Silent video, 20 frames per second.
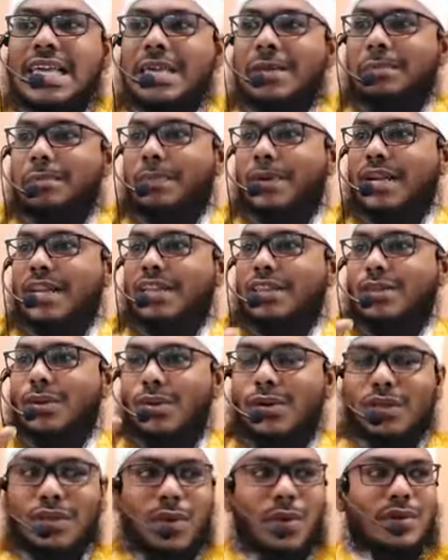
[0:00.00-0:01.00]
இப்படி
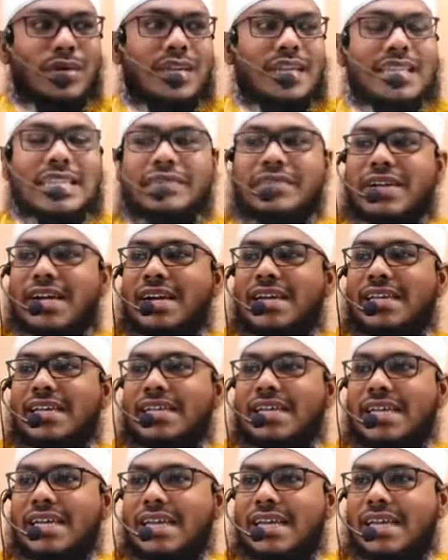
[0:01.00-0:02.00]
தொழுது
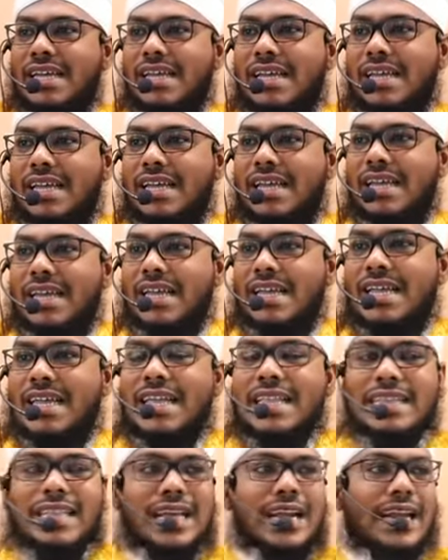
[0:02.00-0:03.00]
கொண்டிருந்தவர்களுக்கு
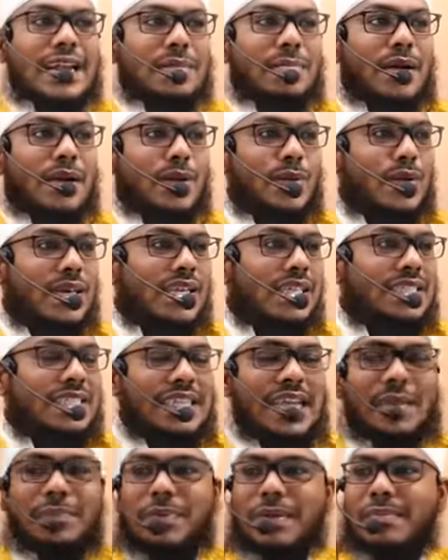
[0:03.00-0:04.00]
தங்கள் மனோ
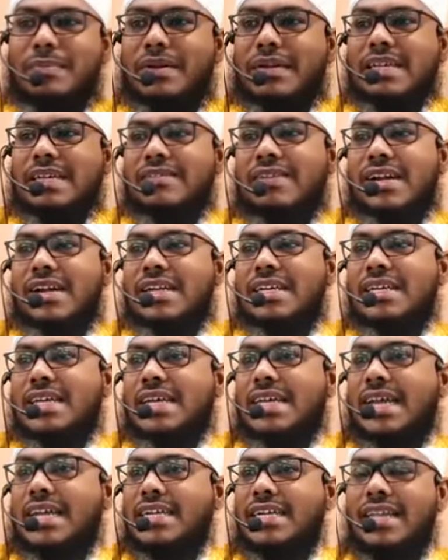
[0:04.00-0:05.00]
இச்சையை பின்பற்றியவர்களுக்கு
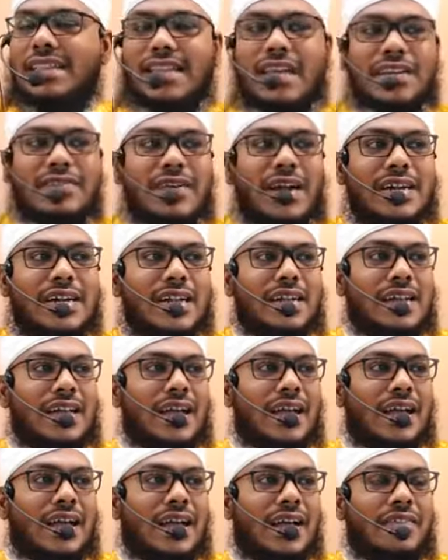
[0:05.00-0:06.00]
என்ன தருவான் அல்ல
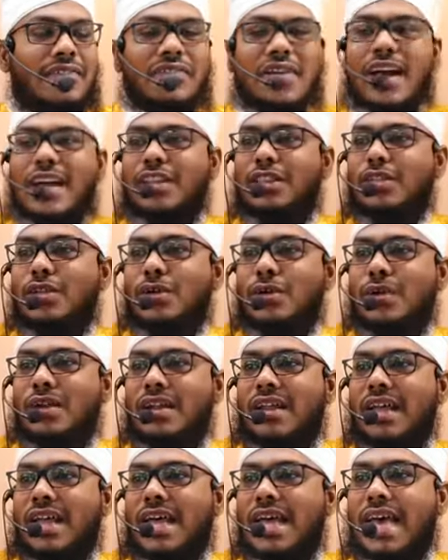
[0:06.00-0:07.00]
வாதியுல்
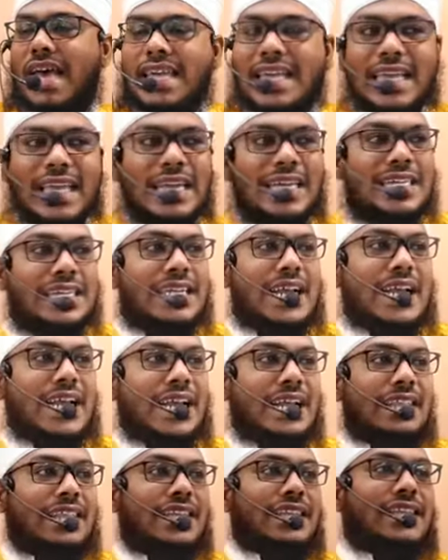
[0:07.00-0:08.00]
கை என்ற
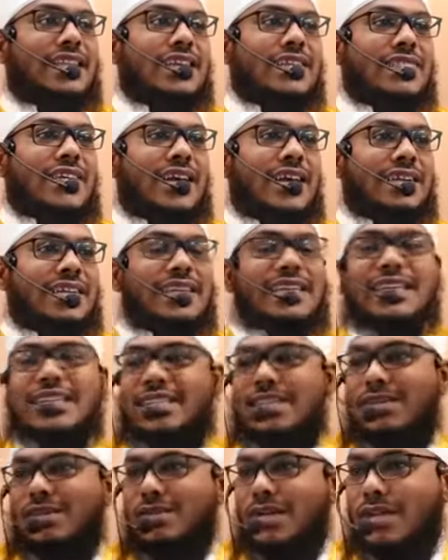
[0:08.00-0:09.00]
நரகத்தை தருவான் என்று
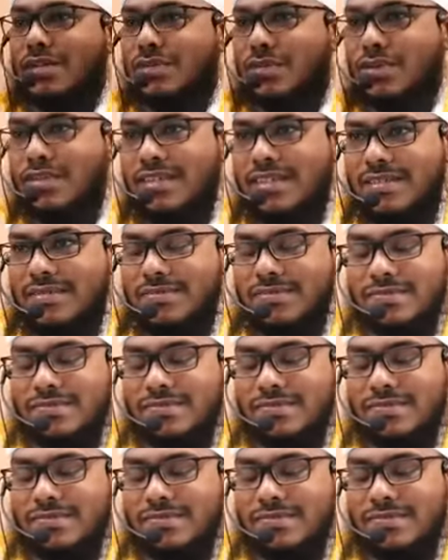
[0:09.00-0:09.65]
திருக்குறான் சொல்வது